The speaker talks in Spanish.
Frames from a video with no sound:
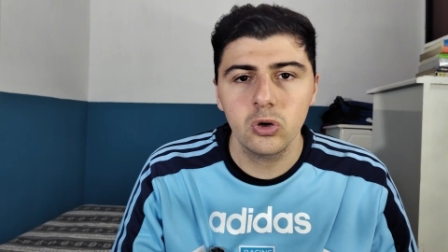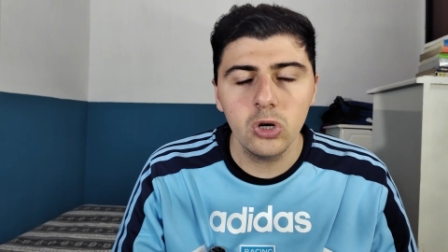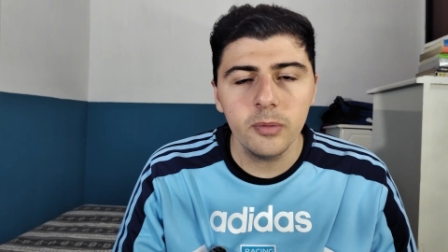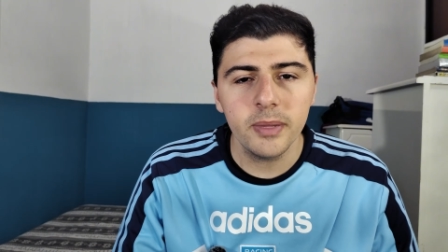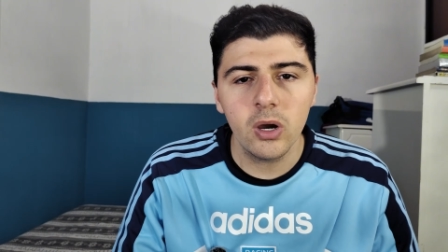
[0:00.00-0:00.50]

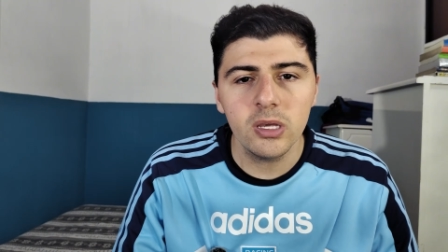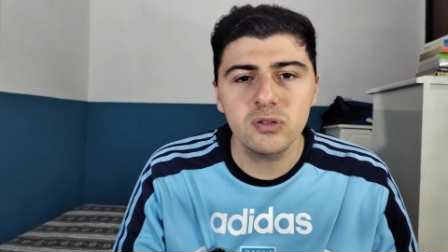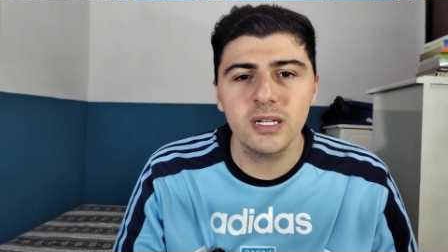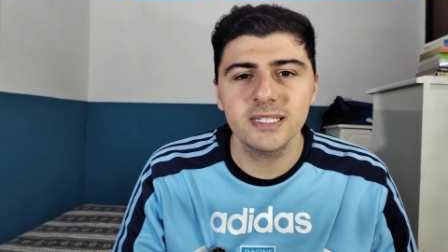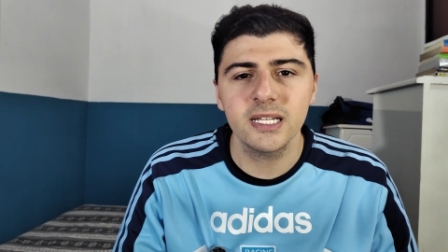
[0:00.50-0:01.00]
Colombia hoy
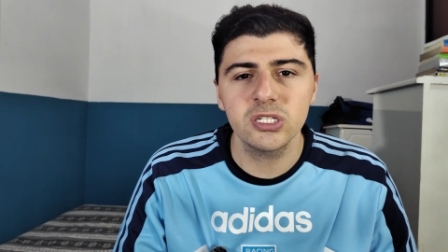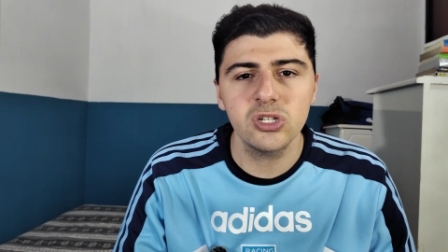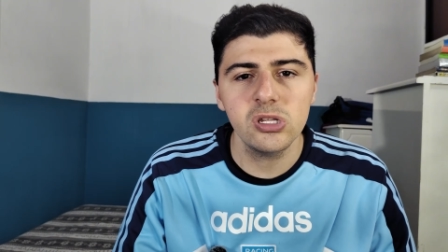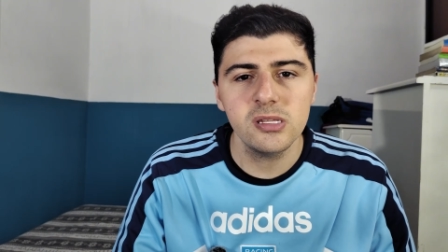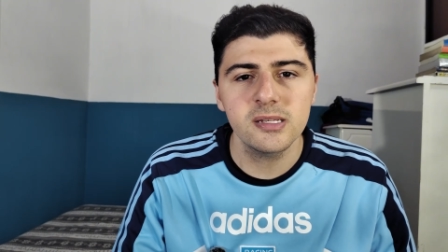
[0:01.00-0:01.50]
es una
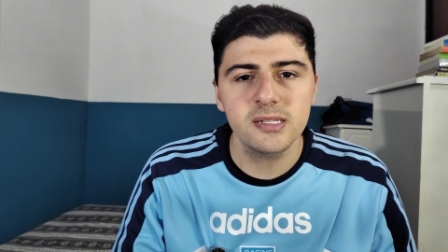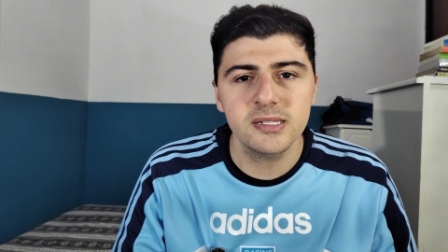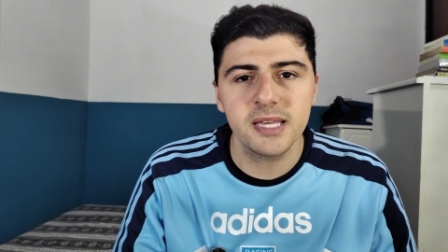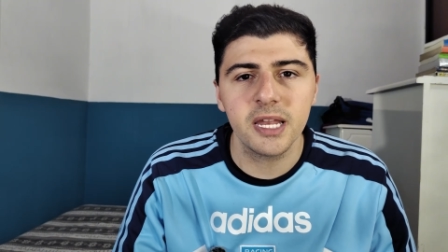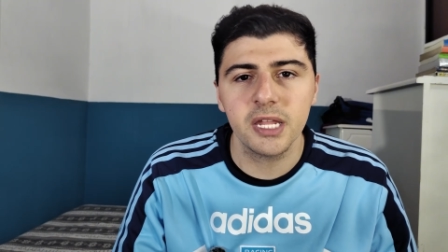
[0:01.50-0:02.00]
selección
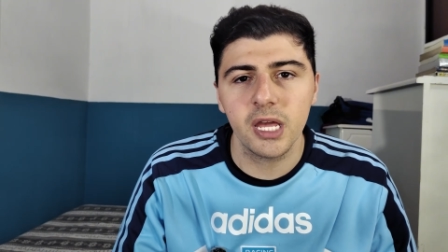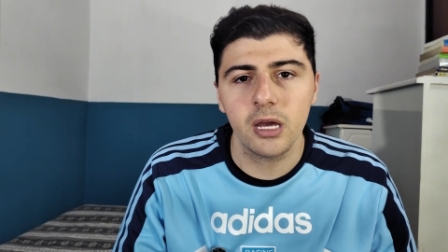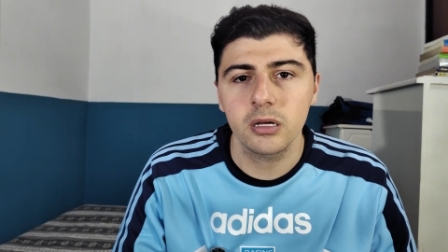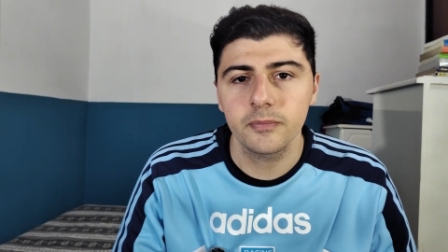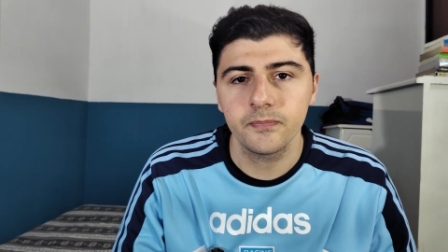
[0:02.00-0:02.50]

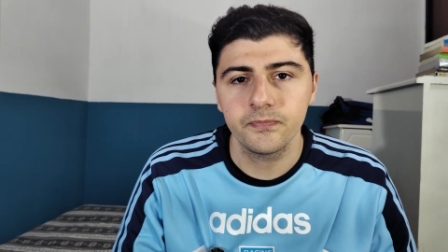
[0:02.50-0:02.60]
seria,